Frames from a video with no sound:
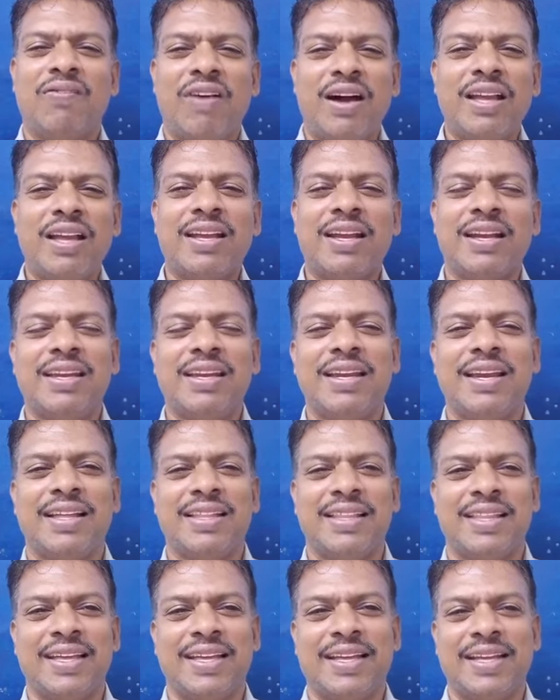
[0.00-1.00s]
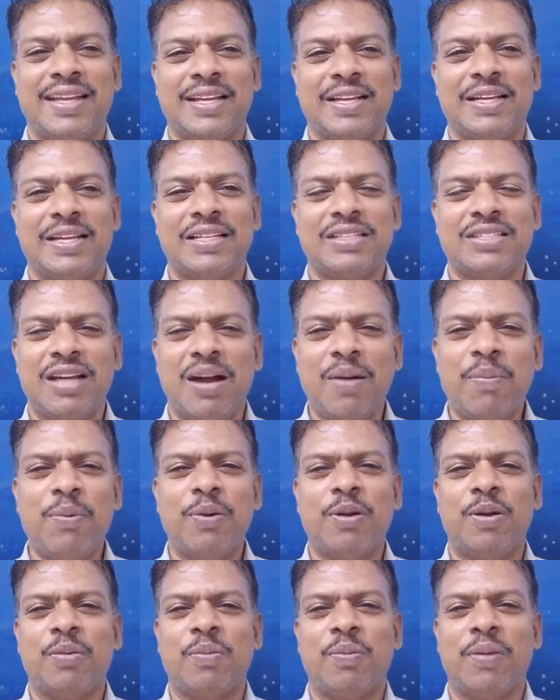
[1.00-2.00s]
வாய் கட்டிடாத
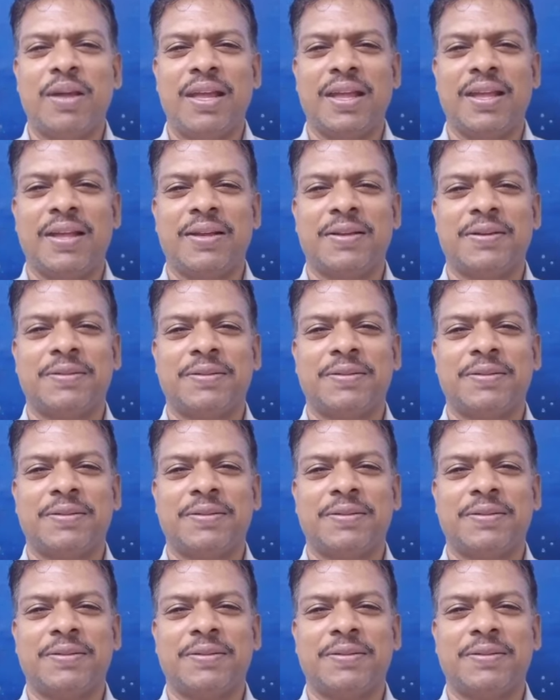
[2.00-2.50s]
சாப்பிட்டுமே